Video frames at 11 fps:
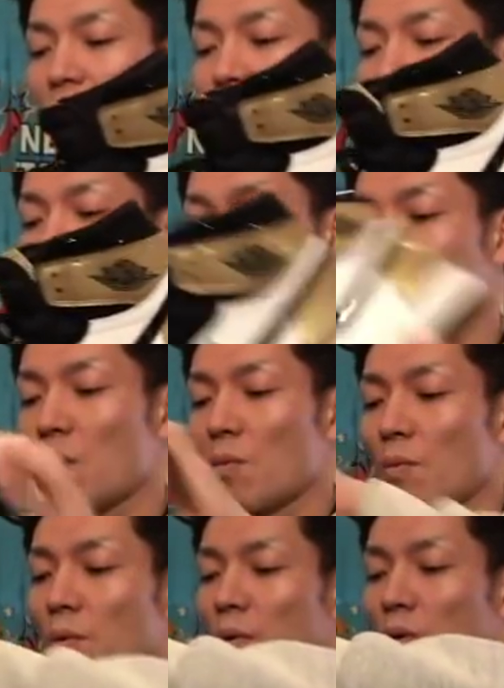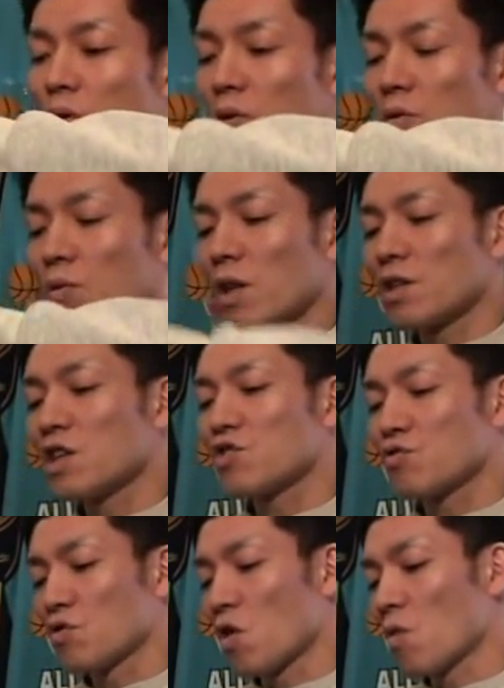よいしょ。あるこれでに
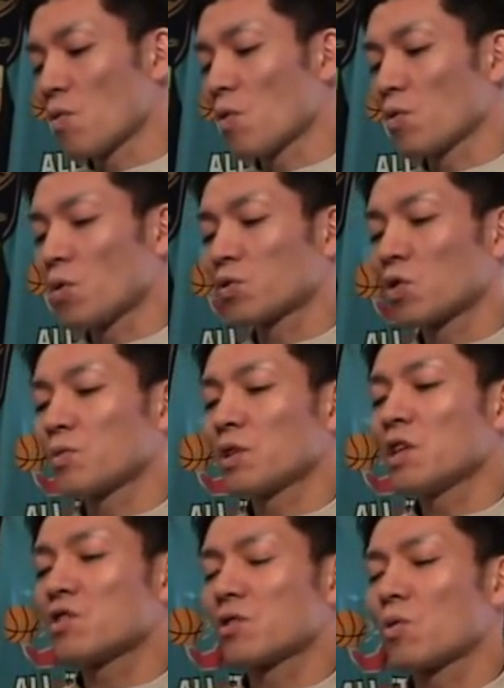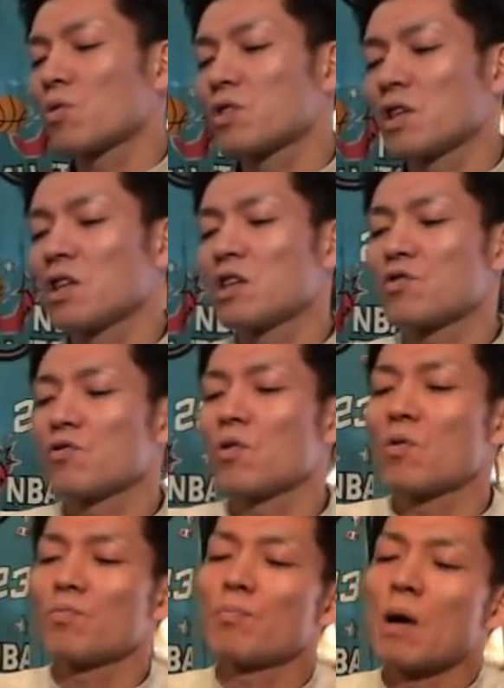じゅうよん、ろく、ろく、よん、にじゅうよ
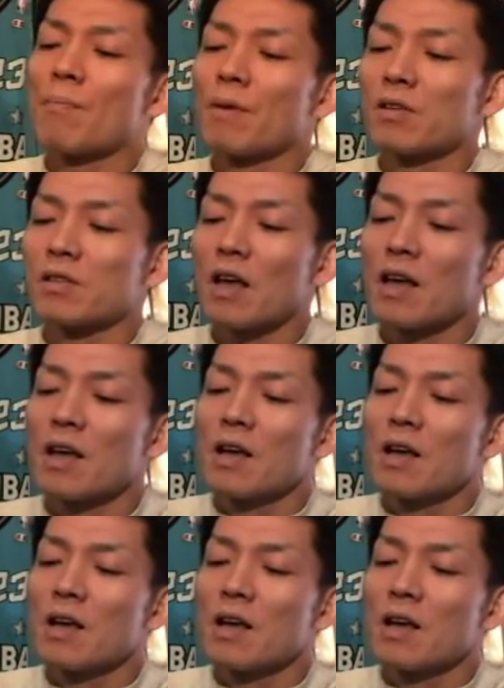んばんめですね。